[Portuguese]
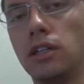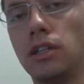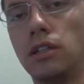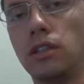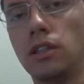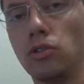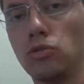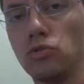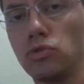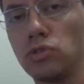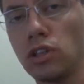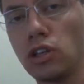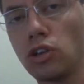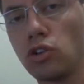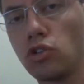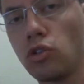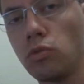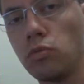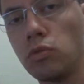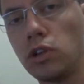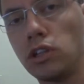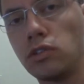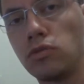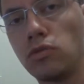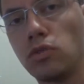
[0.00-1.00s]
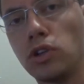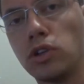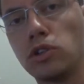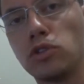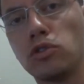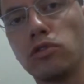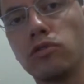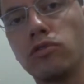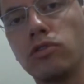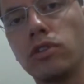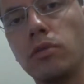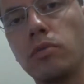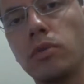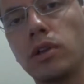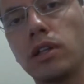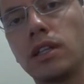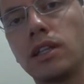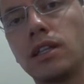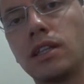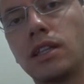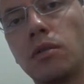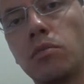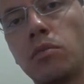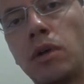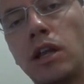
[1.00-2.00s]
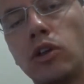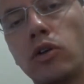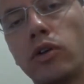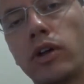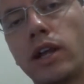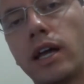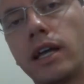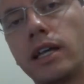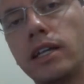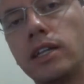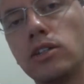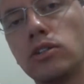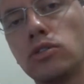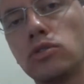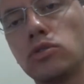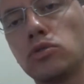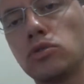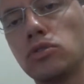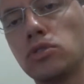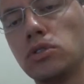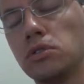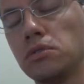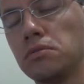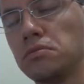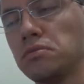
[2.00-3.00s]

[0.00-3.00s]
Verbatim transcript: Não sei como eles vão resolver para tentar melhorar isso.